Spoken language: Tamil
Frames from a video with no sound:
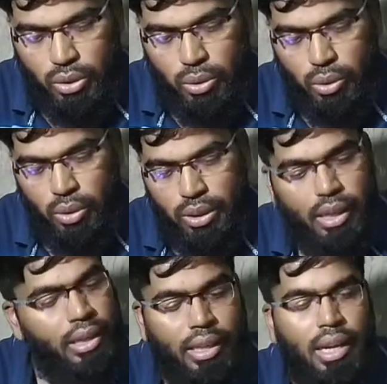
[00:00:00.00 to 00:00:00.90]
ஸோ இதை
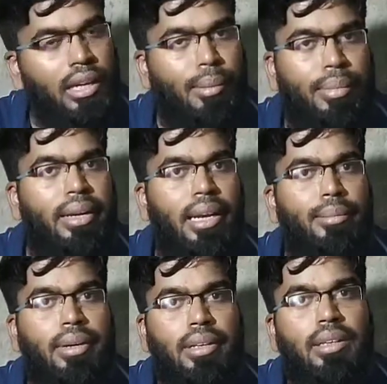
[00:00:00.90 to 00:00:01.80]
இதெல்லாம் கம்பெனி
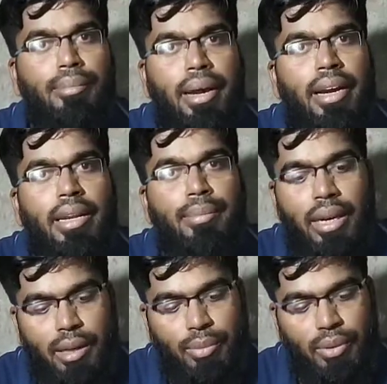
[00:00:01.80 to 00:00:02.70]
கிளைம் பண்ணுறது பேட்டரி
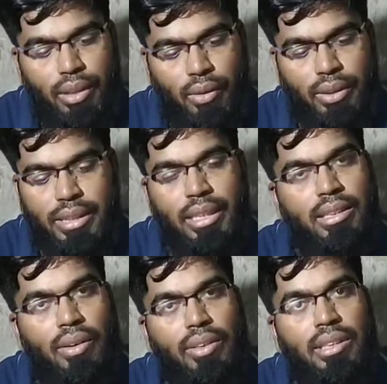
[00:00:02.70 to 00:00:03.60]
பேக்கப் வந்து அவங்க
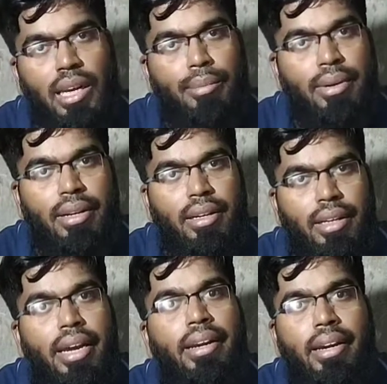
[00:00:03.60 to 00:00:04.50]
சிக்ஸ் ஹவர்ஸ் கிளைம் பண்ணுறாங்க
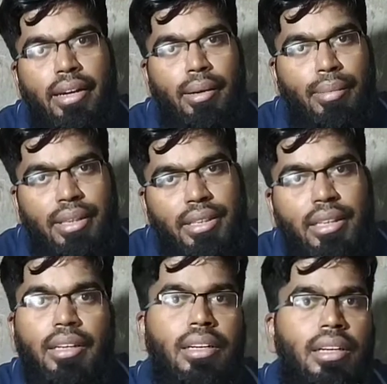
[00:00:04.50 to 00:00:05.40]
எயிட் ஹண்ட்ரட்
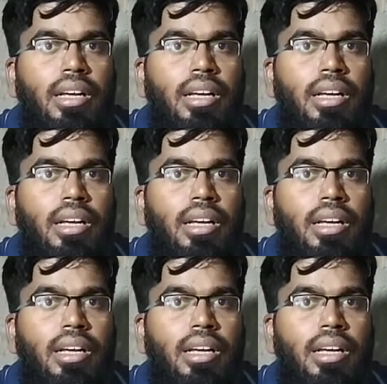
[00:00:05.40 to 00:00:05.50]
எம்ஏஹெச்சுக்கு